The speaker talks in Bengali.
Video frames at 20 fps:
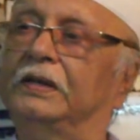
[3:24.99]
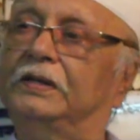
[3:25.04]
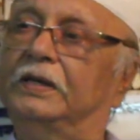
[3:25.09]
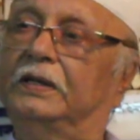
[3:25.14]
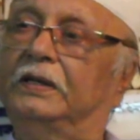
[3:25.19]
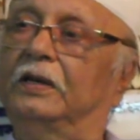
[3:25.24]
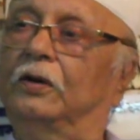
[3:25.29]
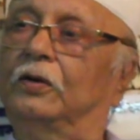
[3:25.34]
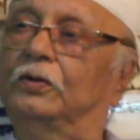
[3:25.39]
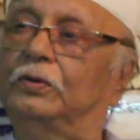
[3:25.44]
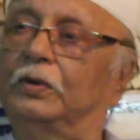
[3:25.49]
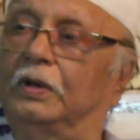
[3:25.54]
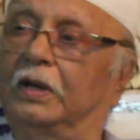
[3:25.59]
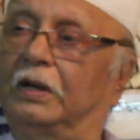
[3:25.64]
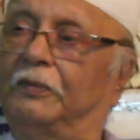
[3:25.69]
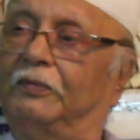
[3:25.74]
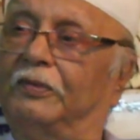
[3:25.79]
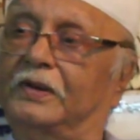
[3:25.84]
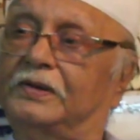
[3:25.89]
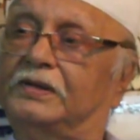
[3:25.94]
যেদিন
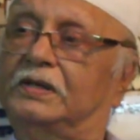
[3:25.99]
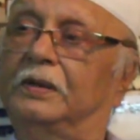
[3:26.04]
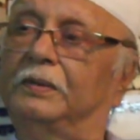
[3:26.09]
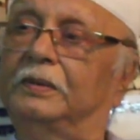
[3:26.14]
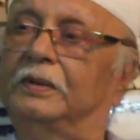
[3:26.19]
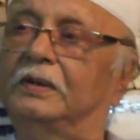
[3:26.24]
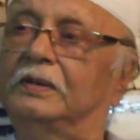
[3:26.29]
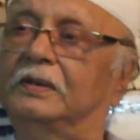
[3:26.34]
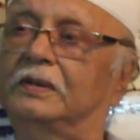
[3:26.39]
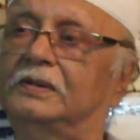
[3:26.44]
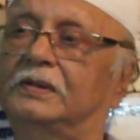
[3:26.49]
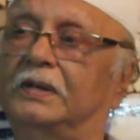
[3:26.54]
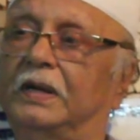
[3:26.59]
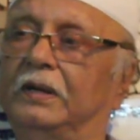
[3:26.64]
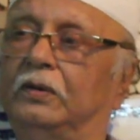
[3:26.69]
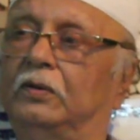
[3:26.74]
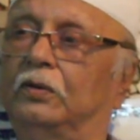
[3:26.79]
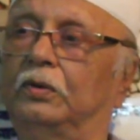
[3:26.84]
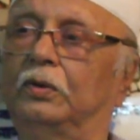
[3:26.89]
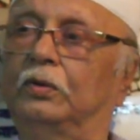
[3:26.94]
অঞ্জনাকে ফার্স্ট আমি
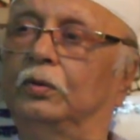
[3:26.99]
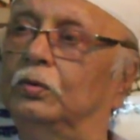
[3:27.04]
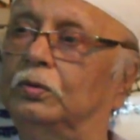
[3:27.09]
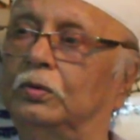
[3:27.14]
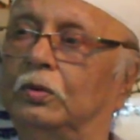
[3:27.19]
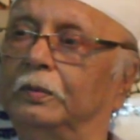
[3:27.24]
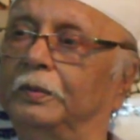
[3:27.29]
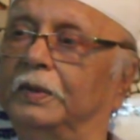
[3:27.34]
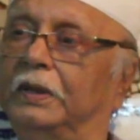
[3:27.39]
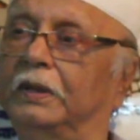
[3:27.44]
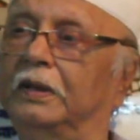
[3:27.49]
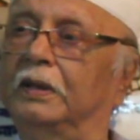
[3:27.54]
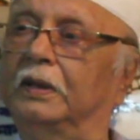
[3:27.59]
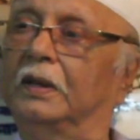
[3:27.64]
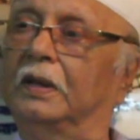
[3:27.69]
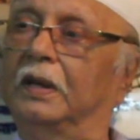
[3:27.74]
সাইন করি নতুন মেয়ে